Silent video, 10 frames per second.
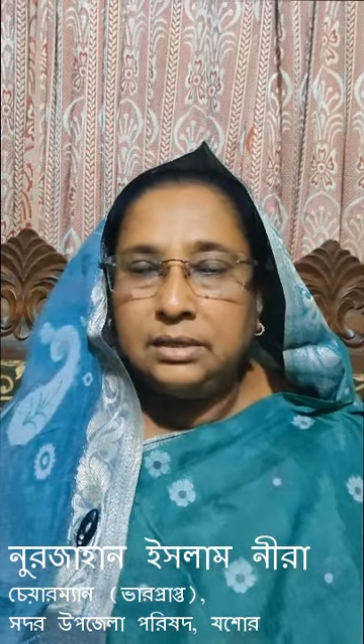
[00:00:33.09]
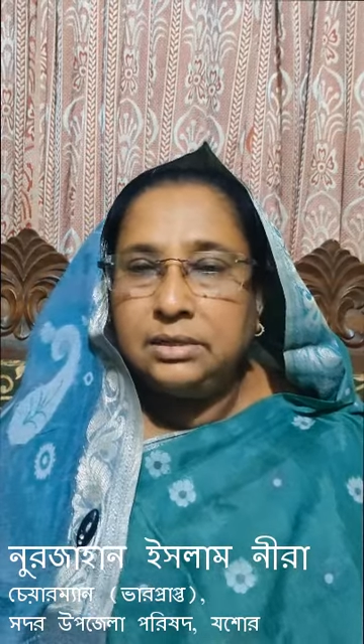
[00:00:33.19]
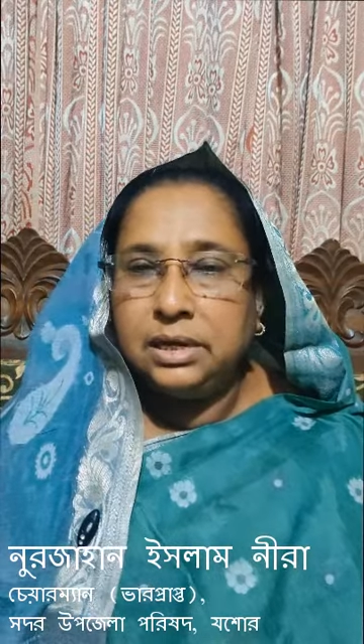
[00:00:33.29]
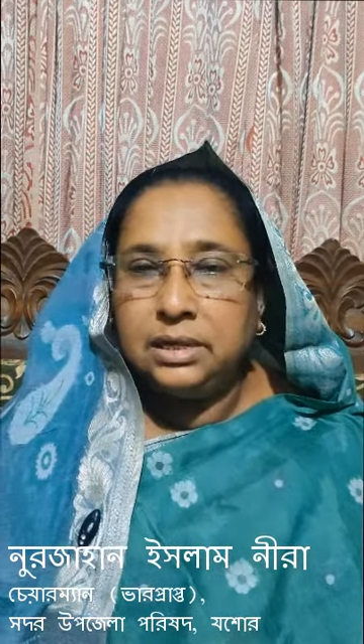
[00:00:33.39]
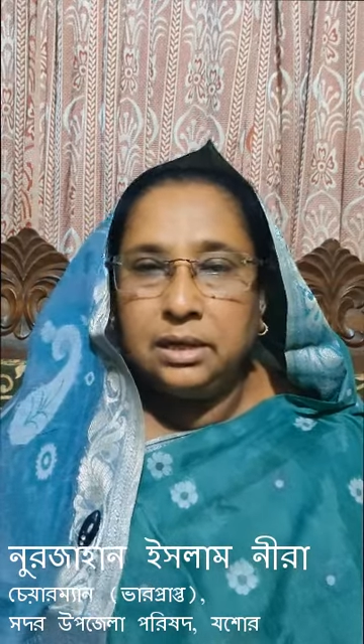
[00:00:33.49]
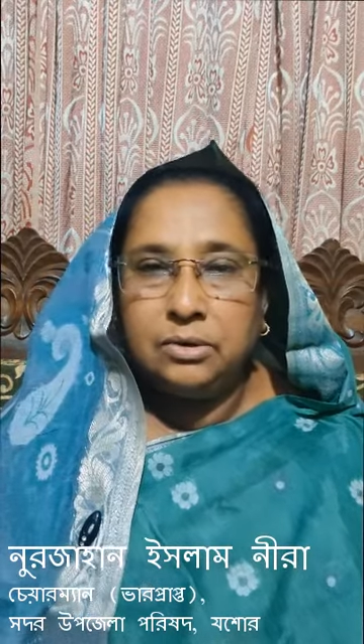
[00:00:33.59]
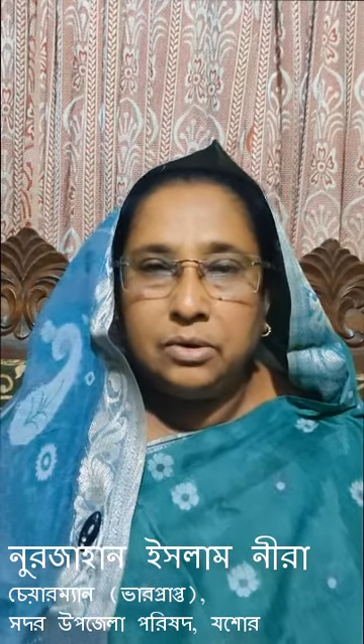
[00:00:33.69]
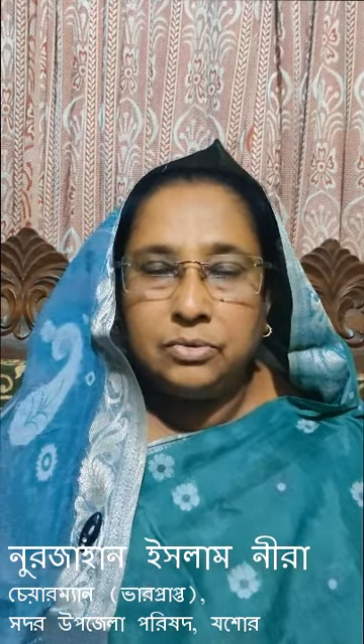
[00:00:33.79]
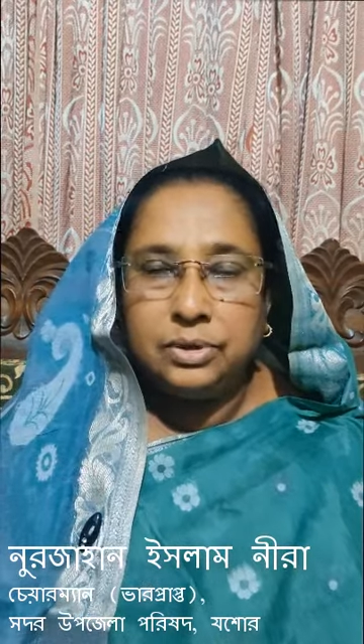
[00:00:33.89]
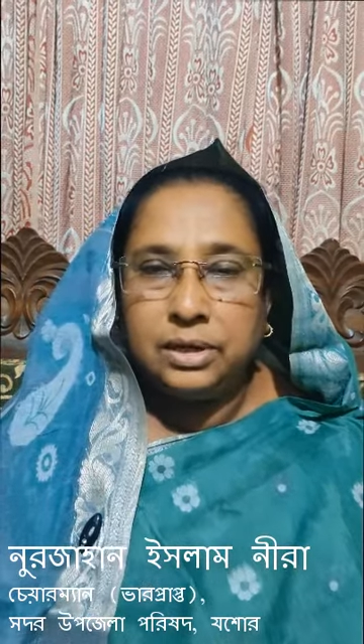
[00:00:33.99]
ইনশাল্লাহ
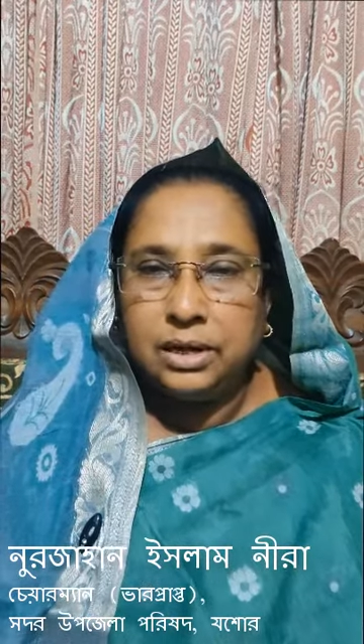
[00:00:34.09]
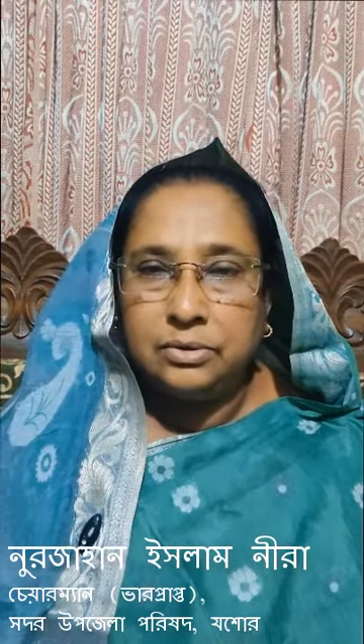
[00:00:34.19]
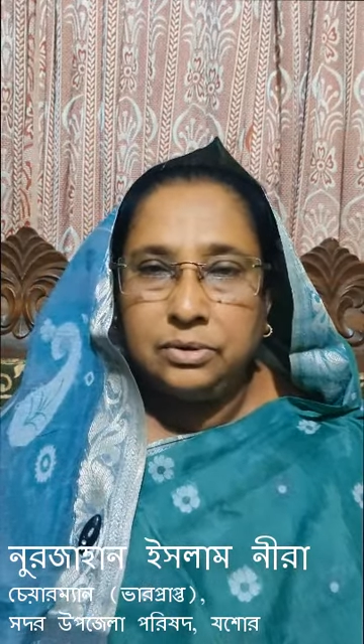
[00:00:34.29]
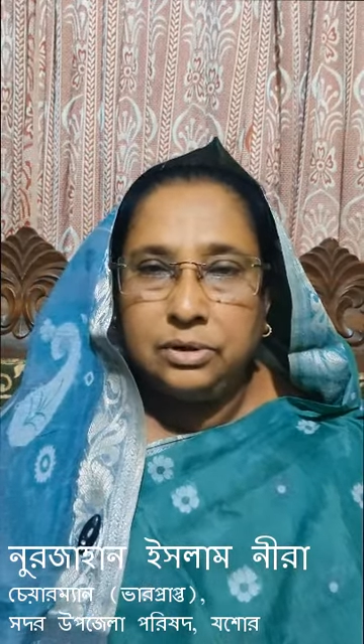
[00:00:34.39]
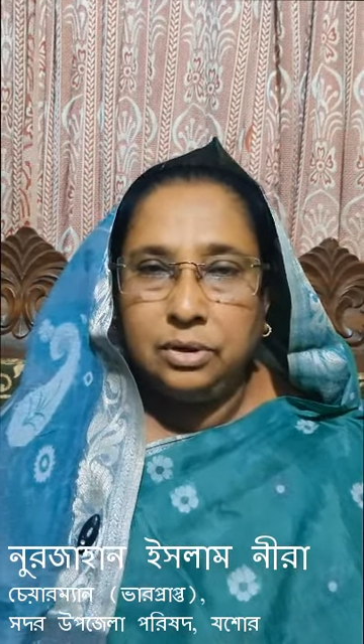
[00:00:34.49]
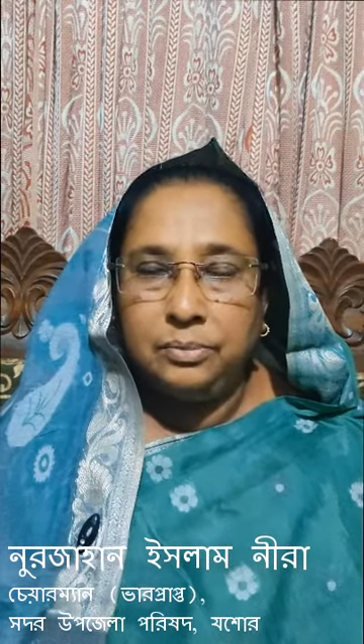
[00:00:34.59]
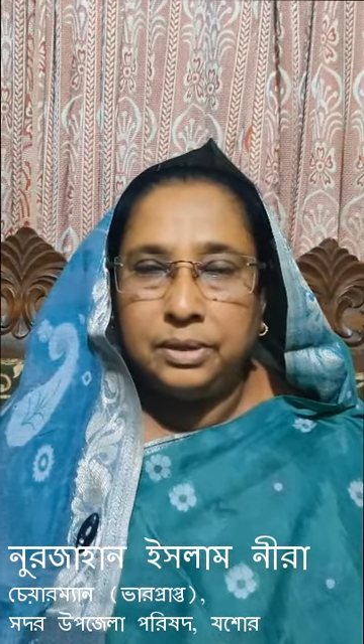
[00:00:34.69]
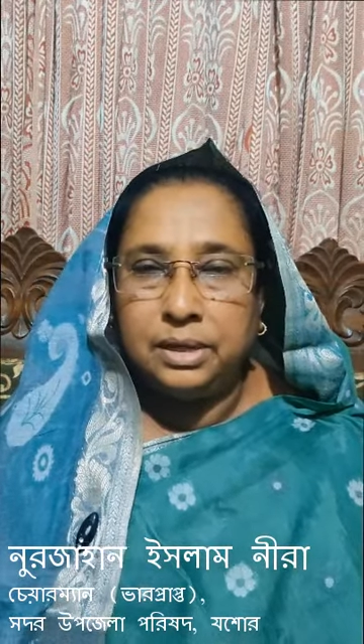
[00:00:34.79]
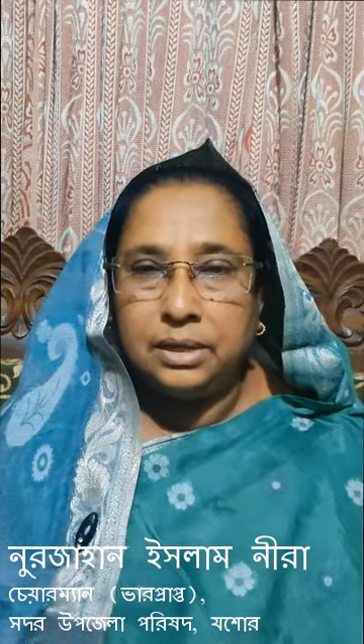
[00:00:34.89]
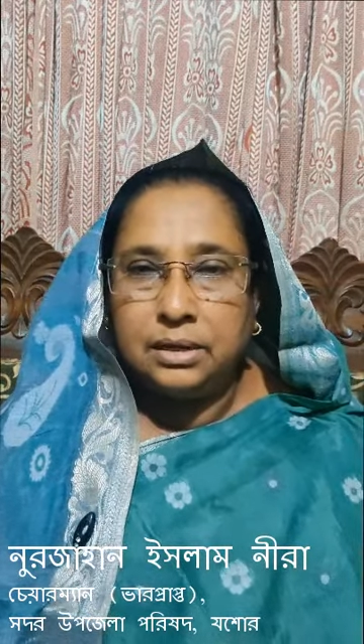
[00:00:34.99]
করোনা কারোরই হবে
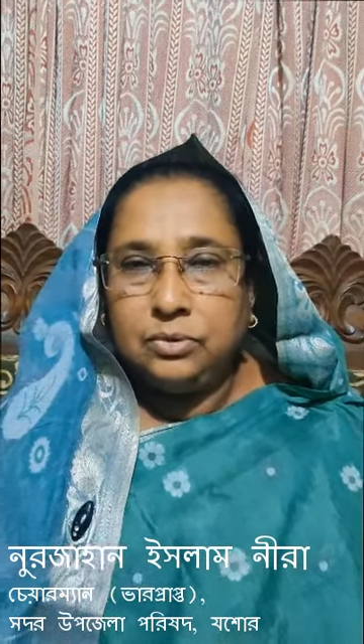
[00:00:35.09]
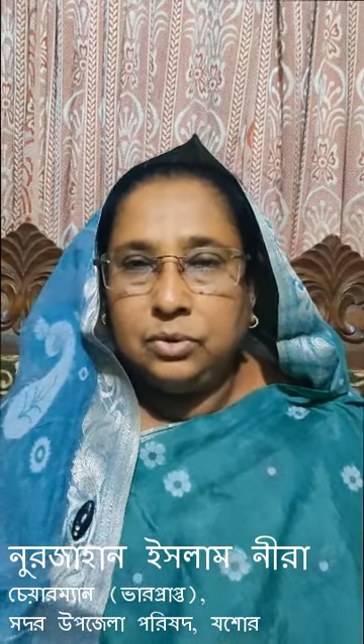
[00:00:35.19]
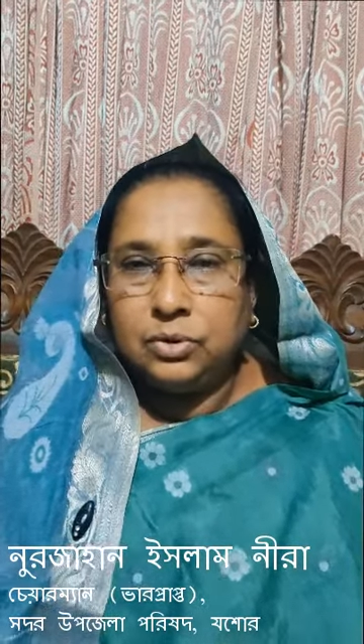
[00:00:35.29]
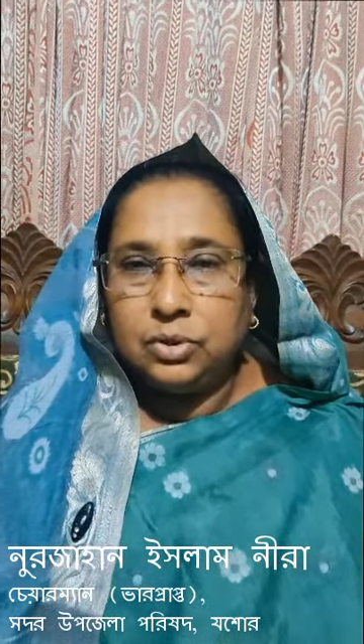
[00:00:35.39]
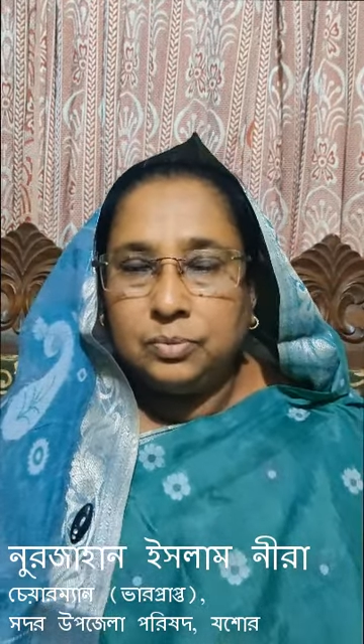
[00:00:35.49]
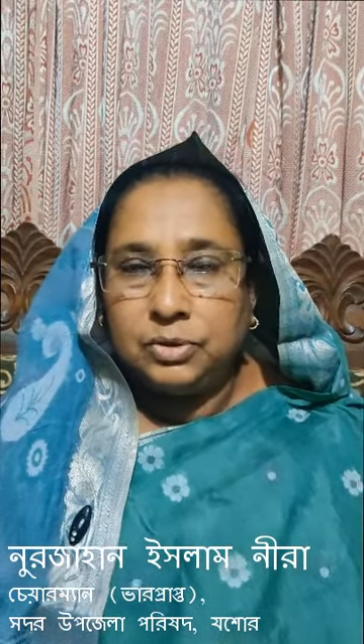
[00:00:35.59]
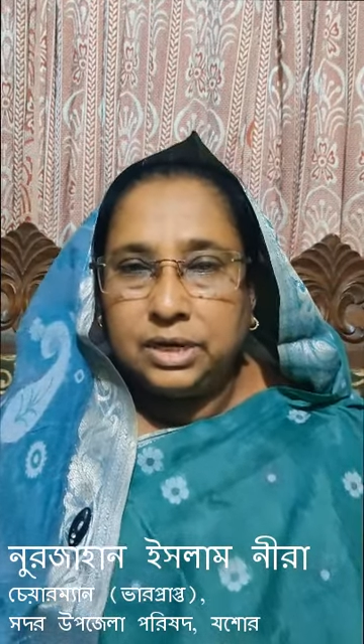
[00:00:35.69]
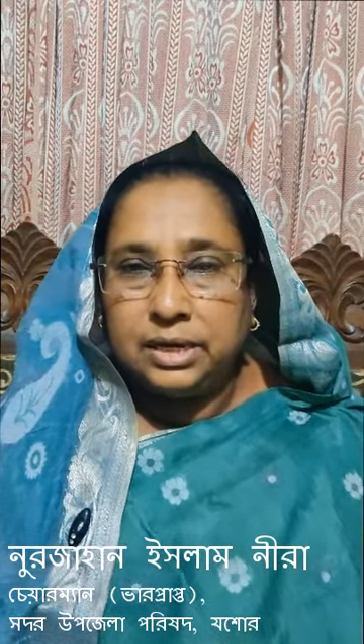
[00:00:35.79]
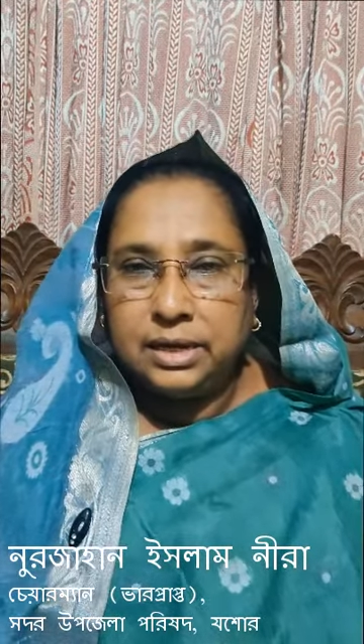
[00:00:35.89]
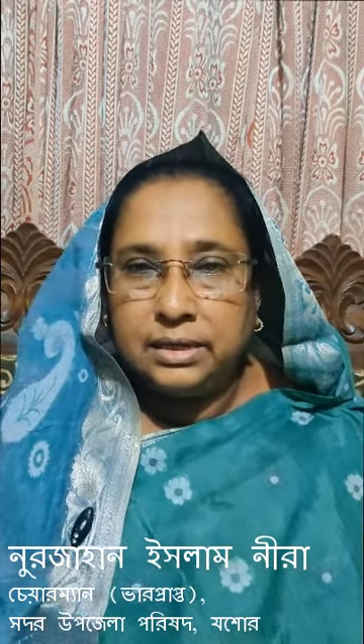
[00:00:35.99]
না দূরত্ব
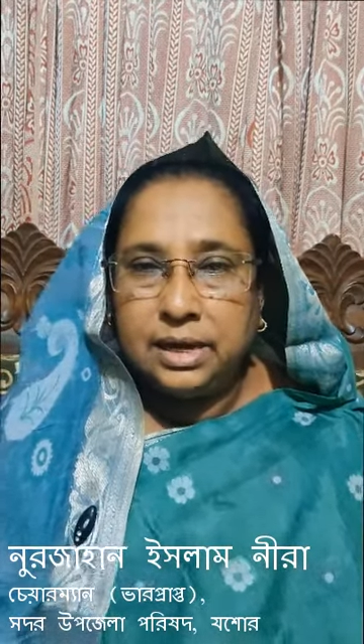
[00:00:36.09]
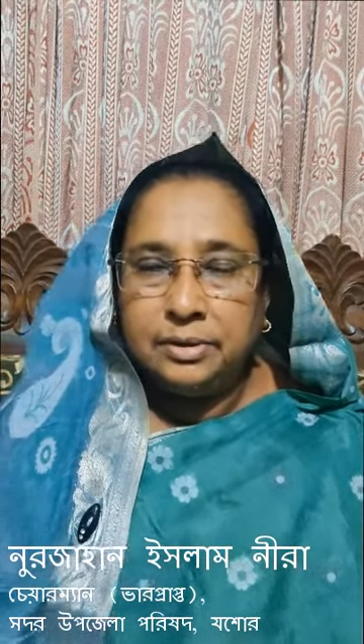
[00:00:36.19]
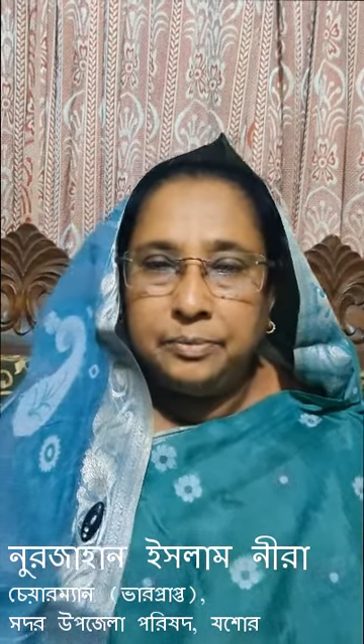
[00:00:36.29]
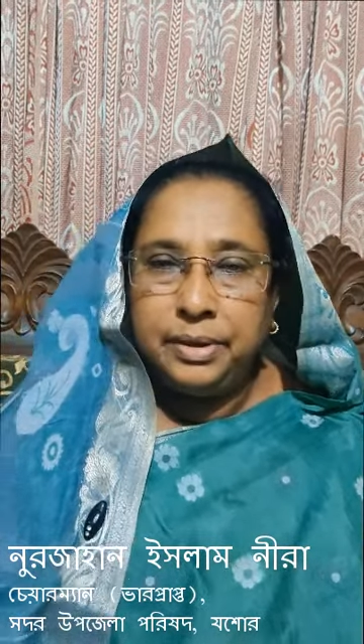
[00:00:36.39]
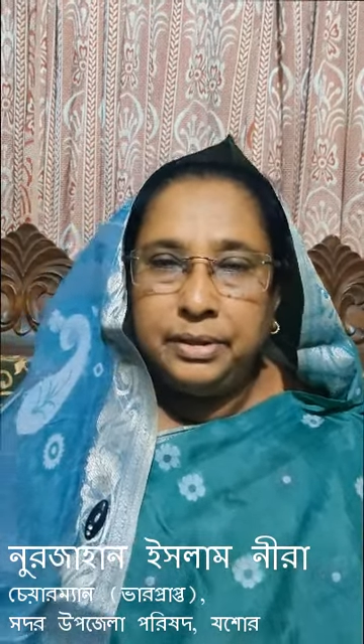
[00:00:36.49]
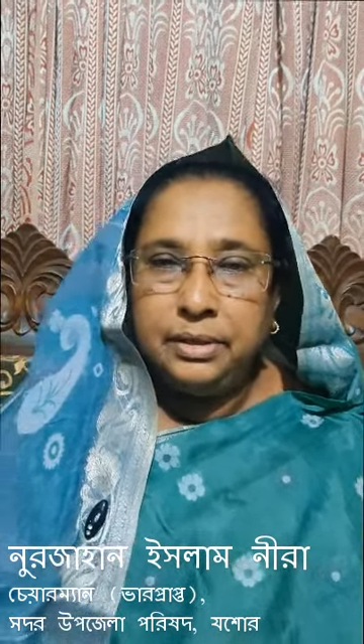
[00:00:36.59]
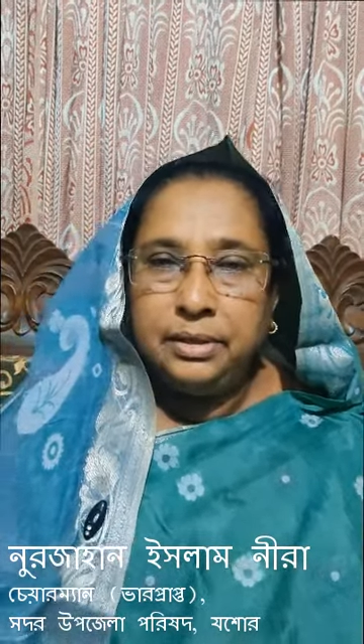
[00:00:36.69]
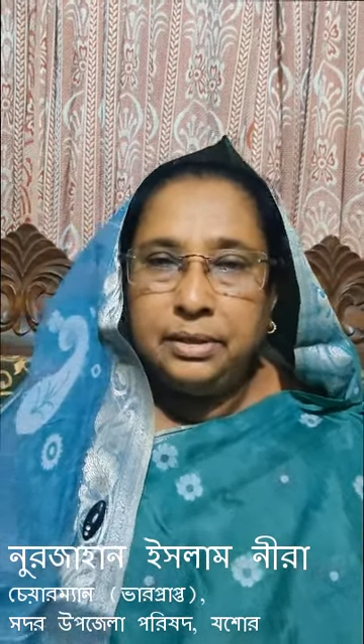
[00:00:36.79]
বজায় রাখবেন